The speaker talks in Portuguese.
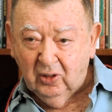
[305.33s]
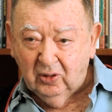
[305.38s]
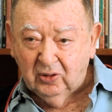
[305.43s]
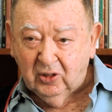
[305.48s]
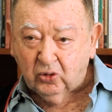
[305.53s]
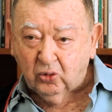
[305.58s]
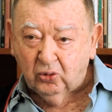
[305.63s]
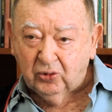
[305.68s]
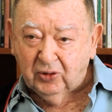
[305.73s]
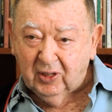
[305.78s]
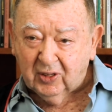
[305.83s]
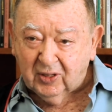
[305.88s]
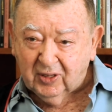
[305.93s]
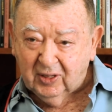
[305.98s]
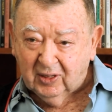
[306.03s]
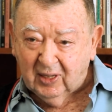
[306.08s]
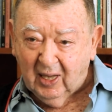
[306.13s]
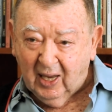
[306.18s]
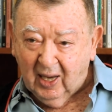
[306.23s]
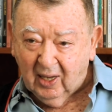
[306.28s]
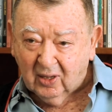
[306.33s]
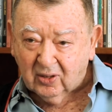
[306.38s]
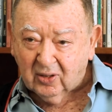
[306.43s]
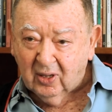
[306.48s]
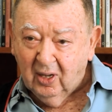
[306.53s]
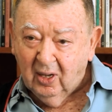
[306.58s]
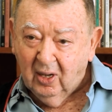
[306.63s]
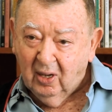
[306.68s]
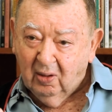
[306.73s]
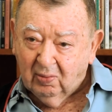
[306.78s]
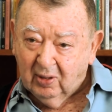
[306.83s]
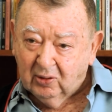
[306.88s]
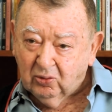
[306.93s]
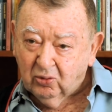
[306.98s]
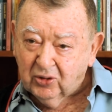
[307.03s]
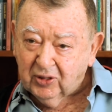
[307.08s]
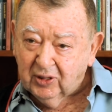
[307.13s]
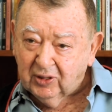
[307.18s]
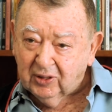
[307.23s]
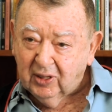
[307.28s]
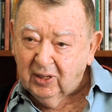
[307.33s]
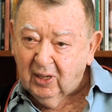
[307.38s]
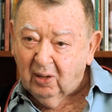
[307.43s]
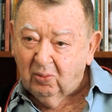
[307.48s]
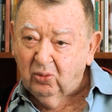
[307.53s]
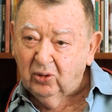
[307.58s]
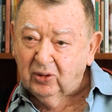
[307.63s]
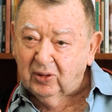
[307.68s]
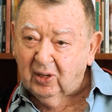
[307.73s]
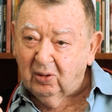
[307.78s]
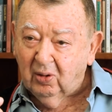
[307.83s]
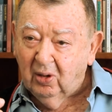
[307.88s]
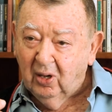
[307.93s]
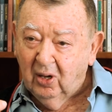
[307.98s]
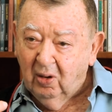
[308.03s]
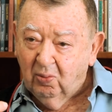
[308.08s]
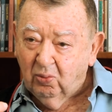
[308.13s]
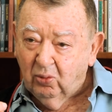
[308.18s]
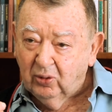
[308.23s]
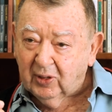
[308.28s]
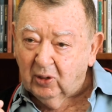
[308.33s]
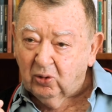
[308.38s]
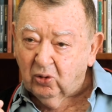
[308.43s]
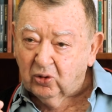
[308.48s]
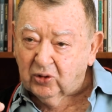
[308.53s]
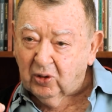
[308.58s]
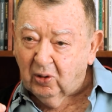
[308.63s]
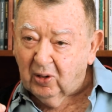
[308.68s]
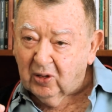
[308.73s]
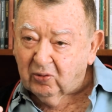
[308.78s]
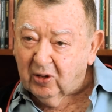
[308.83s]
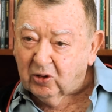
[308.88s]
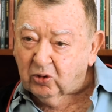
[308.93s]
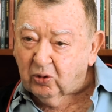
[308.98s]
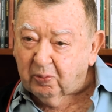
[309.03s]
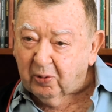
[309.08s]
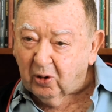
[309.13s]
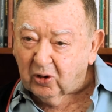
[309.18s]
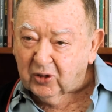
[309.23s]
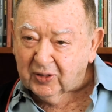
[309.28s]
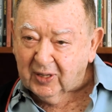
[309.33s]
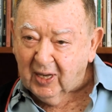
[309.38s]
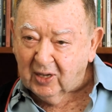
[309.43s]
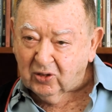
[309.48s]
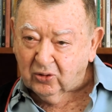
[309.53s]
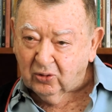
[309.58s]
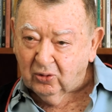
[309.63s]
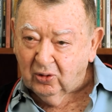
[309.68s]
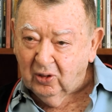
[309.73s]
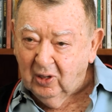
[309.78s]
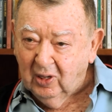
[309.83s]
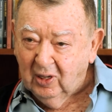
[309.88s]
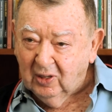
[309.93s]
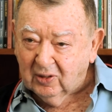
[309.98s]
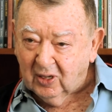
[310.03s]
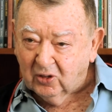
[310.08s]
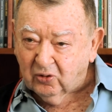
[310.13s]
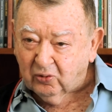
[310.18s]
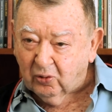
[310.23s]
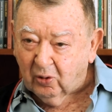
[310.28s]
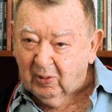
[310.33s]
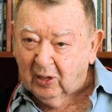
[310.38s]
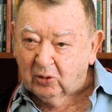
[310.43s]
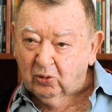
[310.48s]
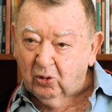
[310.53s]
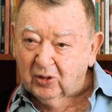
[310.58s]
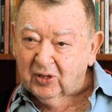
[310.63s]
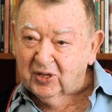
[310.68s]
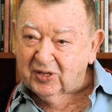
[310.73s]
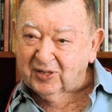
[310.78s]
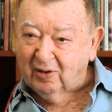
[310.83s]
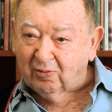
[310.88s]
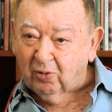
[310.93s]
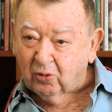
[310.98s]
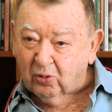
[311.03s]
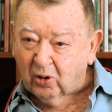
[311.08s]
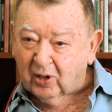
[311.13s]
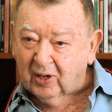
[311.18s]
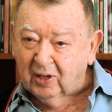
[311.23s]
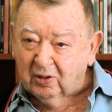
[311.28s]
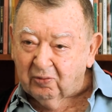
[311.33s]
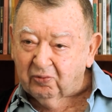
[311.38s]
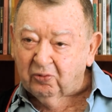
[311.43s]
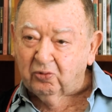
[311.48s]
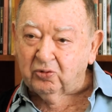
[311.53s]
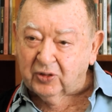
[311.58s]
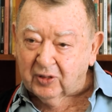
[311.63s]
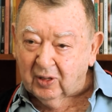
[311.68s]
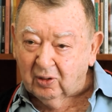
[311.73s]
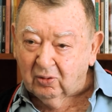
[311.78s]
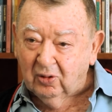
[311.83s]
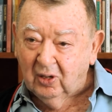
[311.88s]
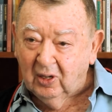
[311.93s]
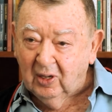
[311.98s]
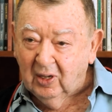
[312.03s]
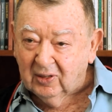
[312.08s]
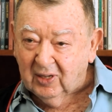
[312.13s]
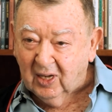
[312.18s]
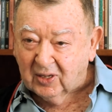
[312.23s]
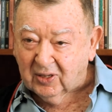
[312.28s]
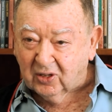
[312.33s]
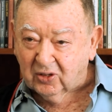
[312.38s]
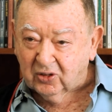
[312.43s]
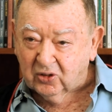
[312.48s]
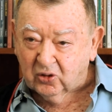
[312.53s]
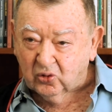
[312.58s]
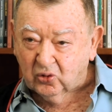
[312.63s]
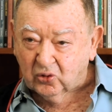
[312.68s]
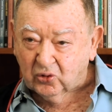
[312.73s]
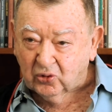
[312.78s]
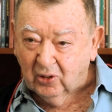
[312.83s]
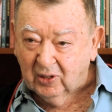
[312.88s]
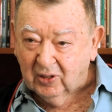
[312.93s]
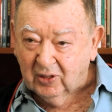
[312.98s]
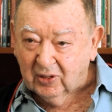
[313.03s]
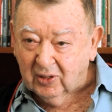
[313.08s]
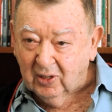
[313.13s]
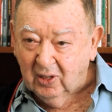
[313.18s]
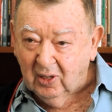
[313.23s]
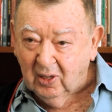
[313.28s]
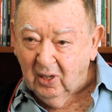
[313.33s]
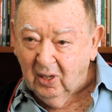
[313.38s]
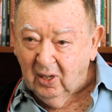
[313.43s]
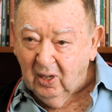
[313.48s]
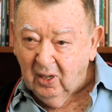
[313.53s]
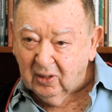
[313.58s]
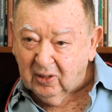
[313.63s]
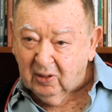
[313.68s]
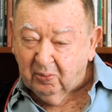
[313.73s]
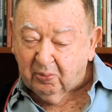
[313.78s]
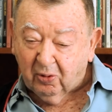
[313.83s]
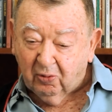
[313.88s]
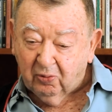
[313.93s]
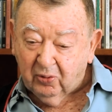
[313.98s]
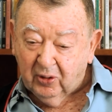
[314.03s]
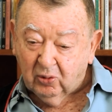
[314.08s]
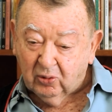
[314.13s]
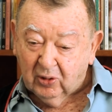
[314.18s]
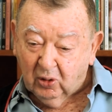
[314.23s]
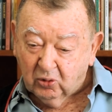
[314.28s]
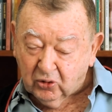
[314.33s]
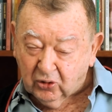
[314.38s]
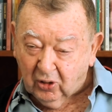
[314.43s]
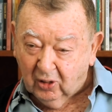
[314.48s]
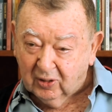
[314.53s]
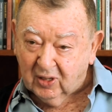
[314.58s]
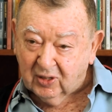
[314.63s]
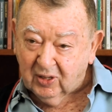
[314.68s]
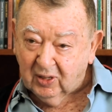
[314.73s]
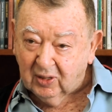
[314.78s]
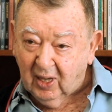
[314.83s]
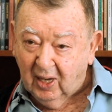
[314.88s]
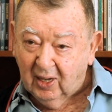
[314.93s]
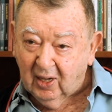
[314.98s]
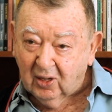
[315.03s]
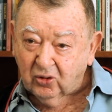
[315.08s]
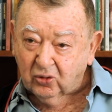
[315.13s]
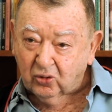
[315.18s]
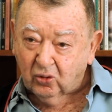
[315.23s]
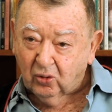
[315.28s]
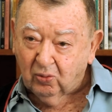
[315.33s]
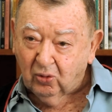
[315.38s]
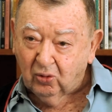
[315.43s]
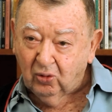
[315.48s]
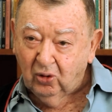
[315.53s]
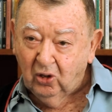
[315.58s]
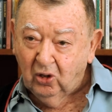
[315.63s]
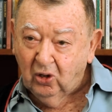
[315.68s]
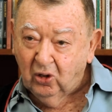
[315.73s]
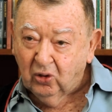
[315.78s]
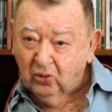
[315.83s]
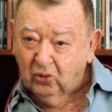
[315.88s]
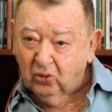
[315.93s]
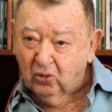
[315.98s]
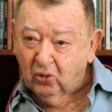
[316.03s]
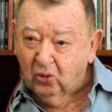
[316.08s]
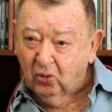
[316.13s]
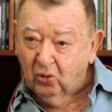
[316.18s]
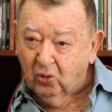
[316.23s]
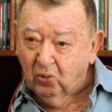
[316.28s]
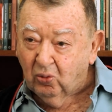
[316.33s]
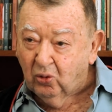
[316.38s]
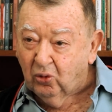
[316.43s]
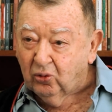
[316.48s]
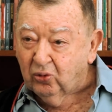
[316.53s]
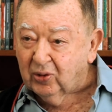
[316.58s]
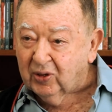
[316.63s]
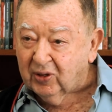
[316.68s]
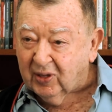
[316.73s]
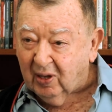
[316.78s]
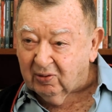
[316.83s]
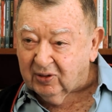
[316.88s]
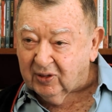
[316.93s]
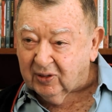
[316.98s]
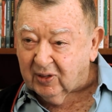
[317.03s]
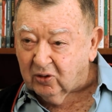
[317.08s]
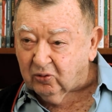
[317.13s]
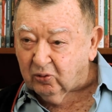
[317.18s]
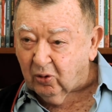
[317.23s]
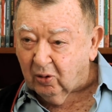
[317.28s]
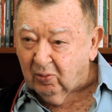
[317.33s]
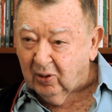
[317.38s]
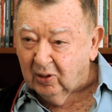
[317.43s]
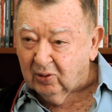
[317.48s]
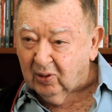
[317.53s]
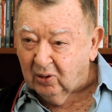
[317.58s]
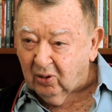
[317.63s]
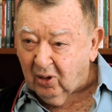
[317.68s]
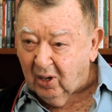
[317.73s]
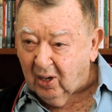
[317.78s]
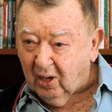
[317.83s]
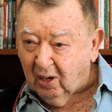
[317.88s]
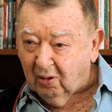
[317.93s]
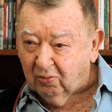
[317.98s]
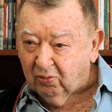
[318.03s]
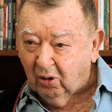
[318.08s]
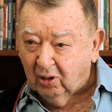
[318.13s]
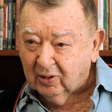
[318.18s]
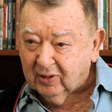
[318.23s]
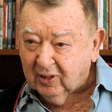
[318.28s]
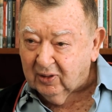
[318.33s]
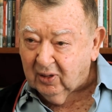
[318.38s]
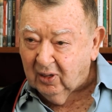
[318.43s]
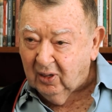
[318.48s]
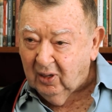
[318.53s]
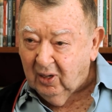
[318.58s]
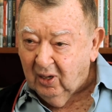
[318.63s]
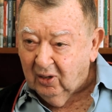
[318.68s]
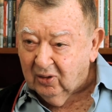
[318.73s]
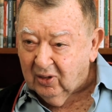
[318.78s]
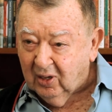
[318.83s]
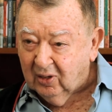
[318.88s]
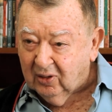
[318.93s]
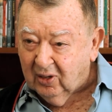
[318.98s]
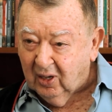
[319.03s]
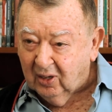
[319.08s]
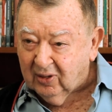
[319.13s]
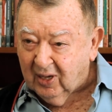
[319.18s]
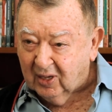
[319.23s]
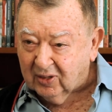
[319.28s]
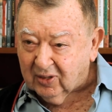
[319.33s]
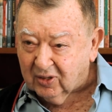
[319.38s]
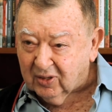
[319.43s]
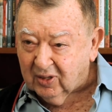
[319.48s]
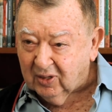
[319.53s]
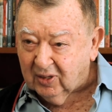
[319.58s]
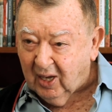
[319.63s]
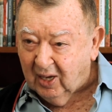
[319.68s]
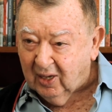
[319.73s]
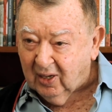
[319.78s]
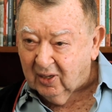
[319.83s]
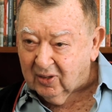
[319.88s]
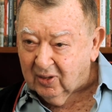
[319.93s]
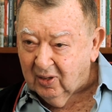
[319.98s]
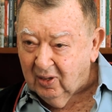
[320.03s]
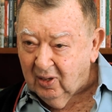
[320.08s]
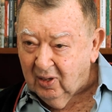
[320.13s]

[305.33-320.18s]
Discutia-se ideias, mas não se tinha muita, muita noção, às vezes, do processo transformador que estava ocorrendo em função dessas discussões, que provinham não só das ideias, como do mundo que estava se transformando à volta de, de, de, dessas ideias.